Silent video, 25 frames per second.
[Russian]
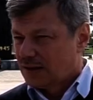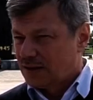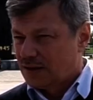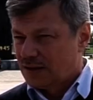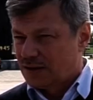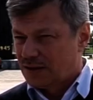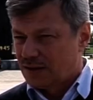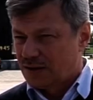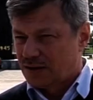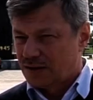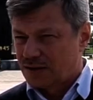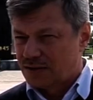
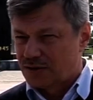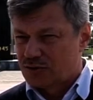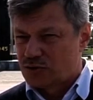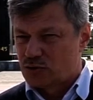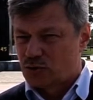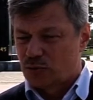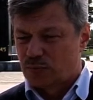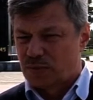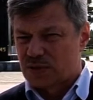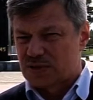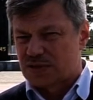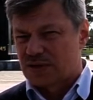Я
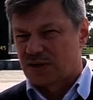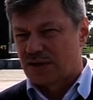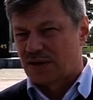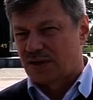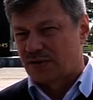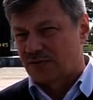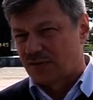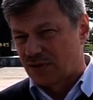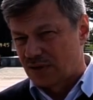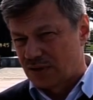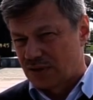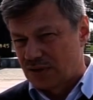хочу
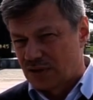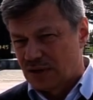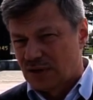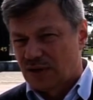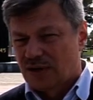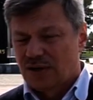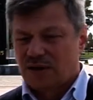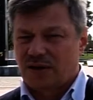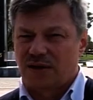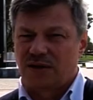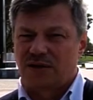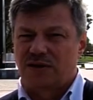поздравить,
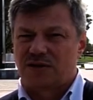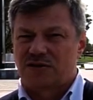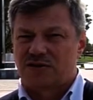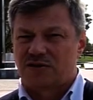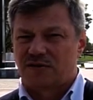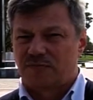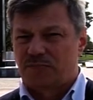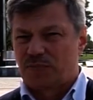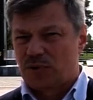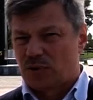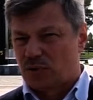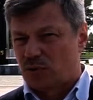
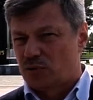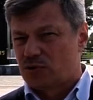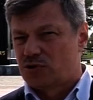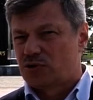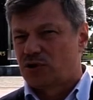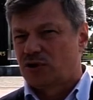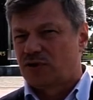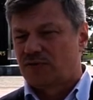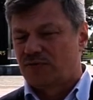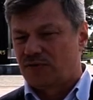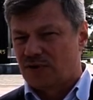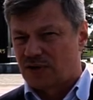конечно, в первую
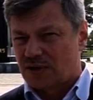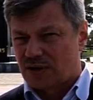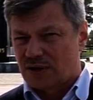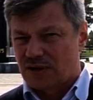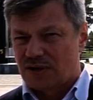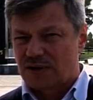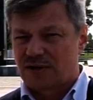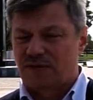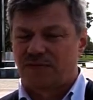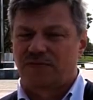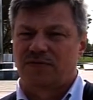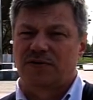очередь
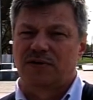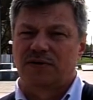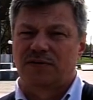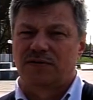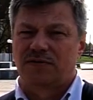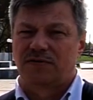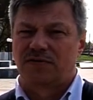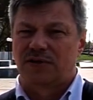ветеранов э,